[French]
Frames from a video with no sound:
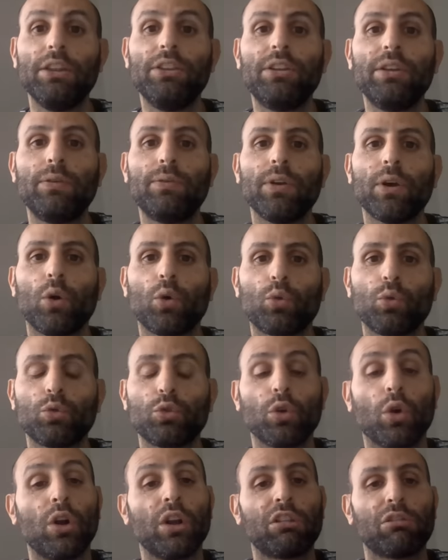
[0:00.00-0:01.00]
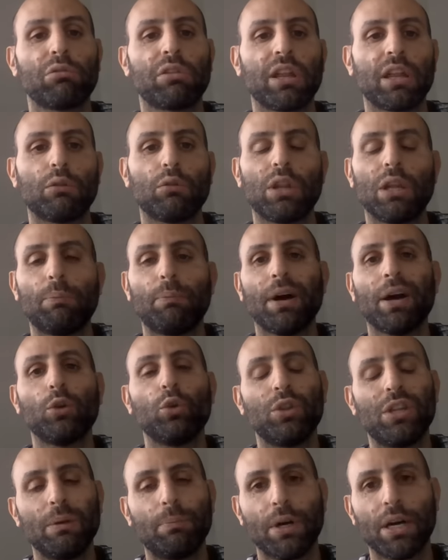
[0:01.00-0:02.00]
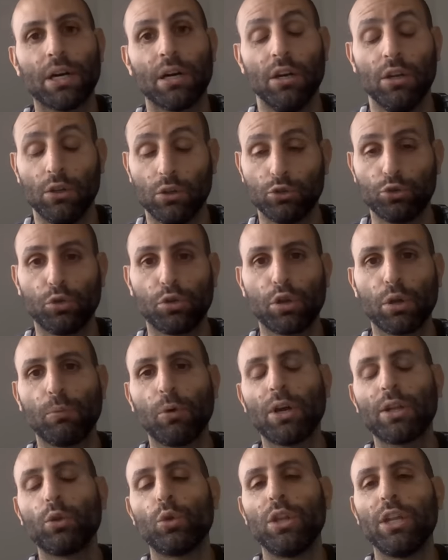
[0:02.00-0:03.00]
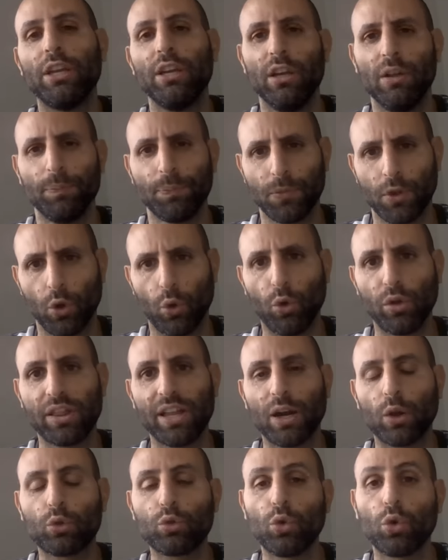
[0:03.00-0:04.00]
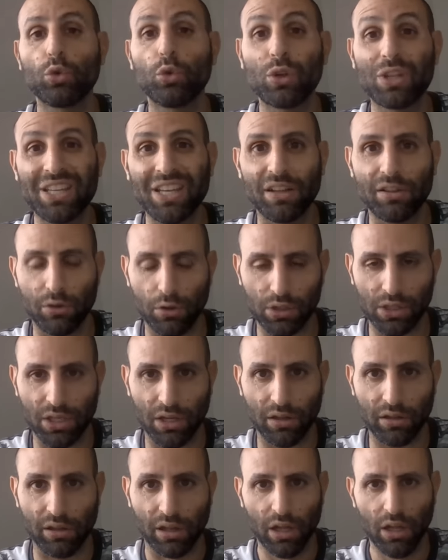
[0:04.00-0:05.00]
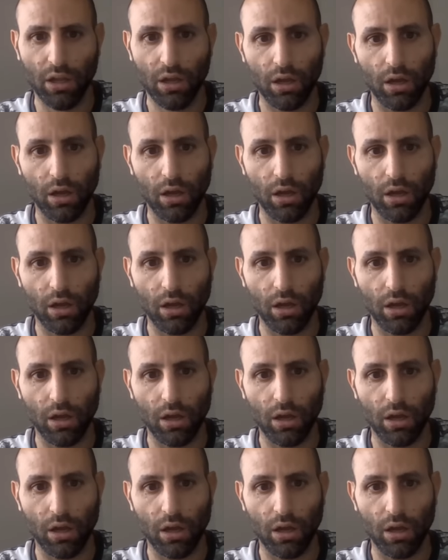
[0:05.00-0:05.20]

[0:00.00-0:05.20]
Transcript: différents concurrents. Ils sont 16 au départ. Le départ, justement, est donné aux alentours de 15h15.